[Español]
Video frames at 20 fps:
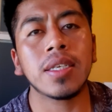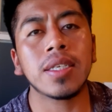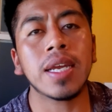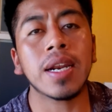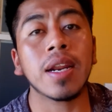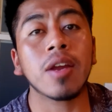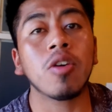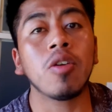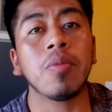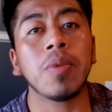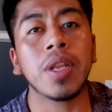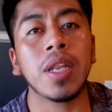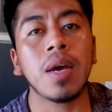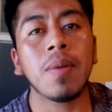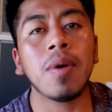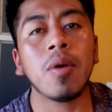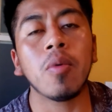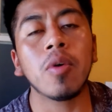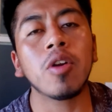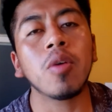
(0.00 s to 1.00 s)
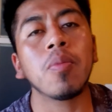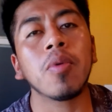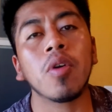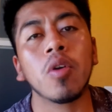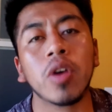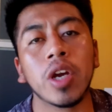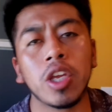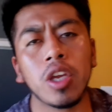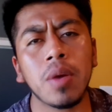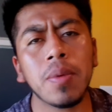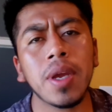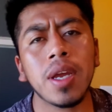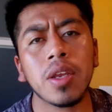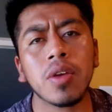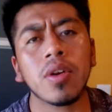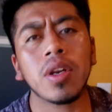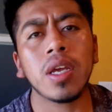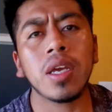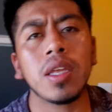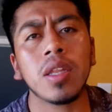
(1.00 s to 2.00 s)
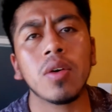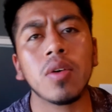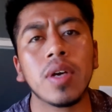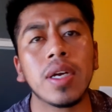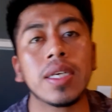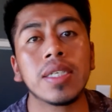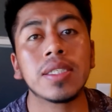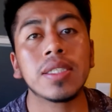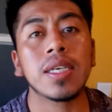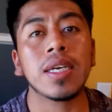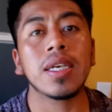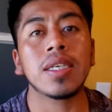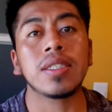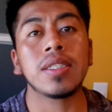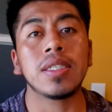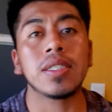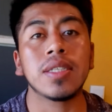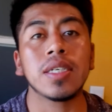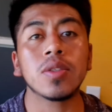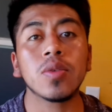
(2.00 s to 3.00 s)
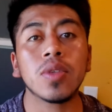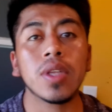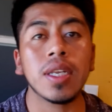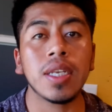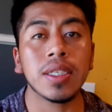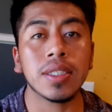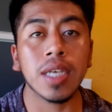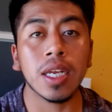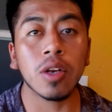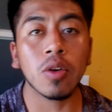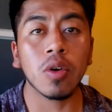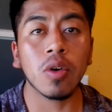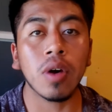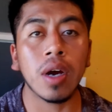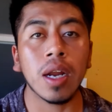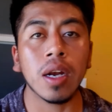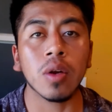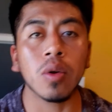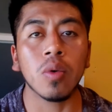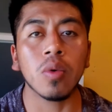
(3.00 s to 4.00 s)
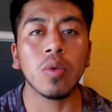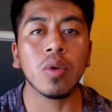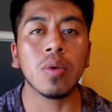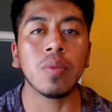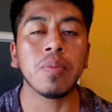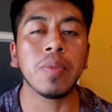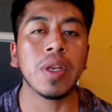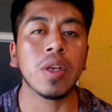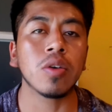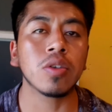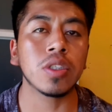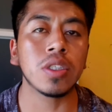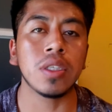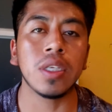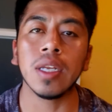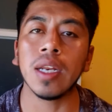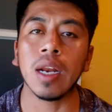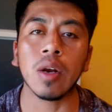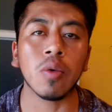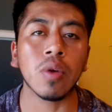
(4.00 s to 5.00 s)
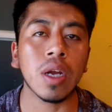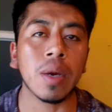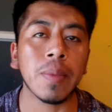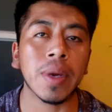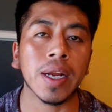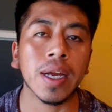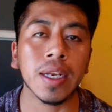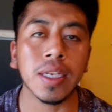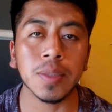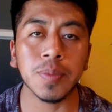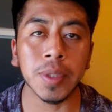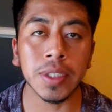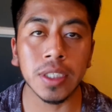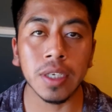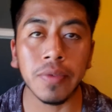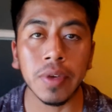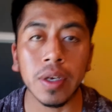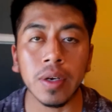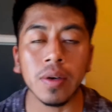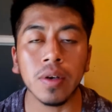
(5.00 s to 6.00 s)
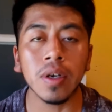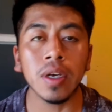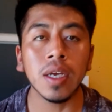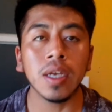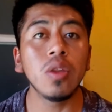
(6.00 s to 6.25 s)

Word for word: se recomendaba, bueno, por lo que yo había yo leído es que si estás utilizando algún minoxidil, alguna marca en específico,